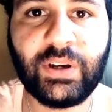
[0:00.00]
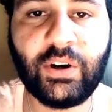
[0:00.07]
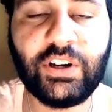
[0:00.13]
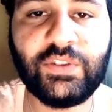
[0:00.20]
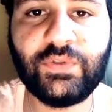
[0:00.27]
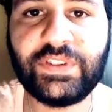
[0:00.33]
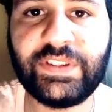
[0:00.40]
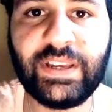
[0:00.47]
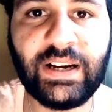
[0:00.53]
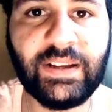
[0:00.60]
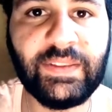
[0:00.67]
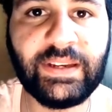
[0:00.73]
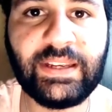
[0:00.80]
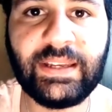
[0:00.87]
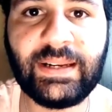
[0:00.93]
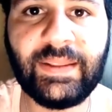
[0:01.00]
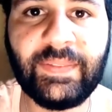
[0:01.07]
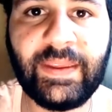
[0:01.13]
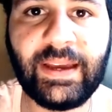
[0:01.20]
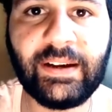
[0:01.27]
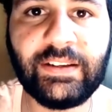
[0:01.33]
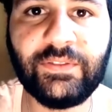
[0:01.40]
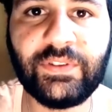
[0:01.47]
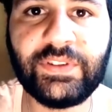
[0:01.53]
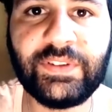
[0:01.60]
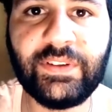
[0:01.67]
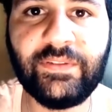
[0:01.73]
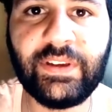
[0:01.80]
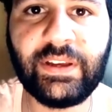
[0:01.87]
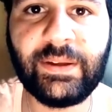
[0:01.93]
onde você anda aqui na Terra, que
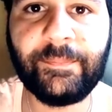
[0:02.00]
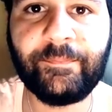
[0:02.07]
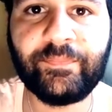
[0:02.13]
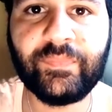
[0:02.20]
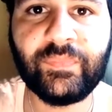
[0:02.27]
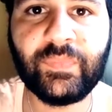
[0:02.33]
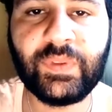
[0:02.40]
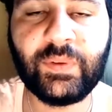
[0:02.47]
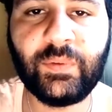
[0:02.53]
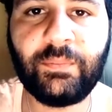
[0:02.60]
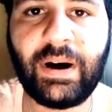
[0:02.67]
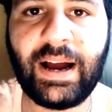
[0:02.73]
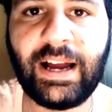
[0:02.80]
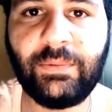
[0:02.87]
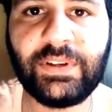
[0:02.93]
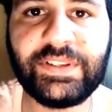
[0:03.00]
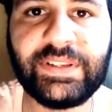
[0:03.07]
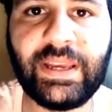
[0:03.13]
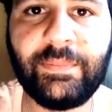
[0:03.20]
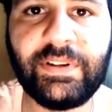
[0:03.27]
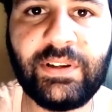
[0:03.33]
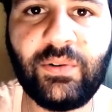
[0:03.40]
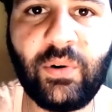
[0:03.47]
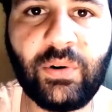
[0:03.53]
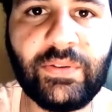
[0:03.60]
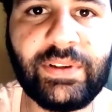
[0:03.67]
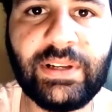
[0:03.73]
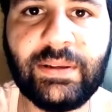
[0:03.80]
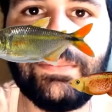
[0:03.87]
você vê uma água, sempre encontra